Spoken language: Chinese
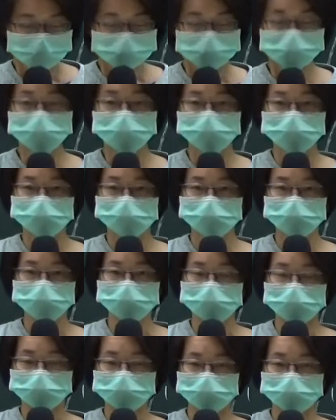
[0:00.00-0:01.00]
所以你当
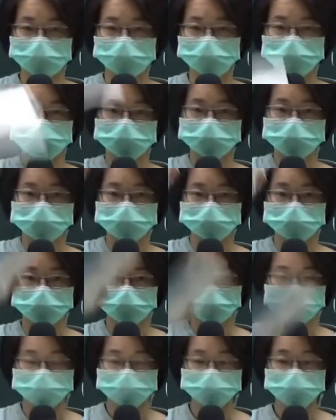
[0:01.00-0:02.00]
你考第一次的时
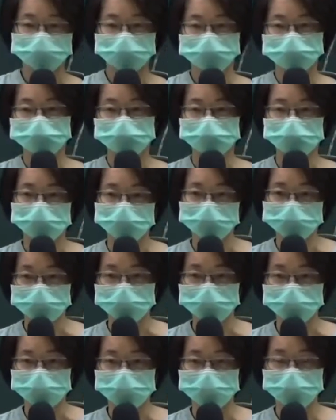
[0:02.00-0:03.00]
候，你就拿这个来
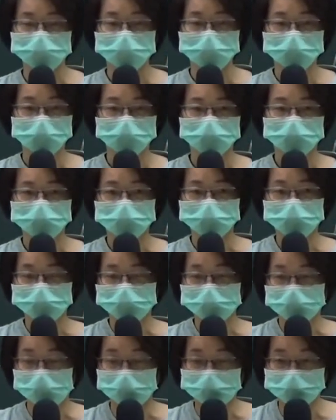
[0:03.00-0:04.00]
K，
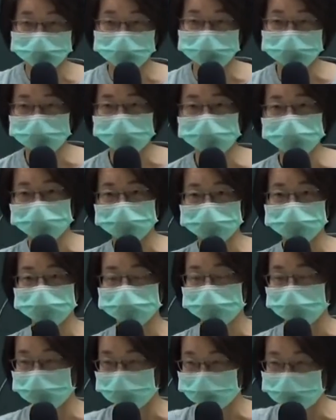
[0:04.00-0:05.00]
考题考
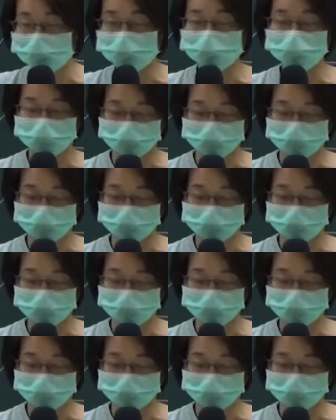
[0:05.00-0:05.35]
出来你不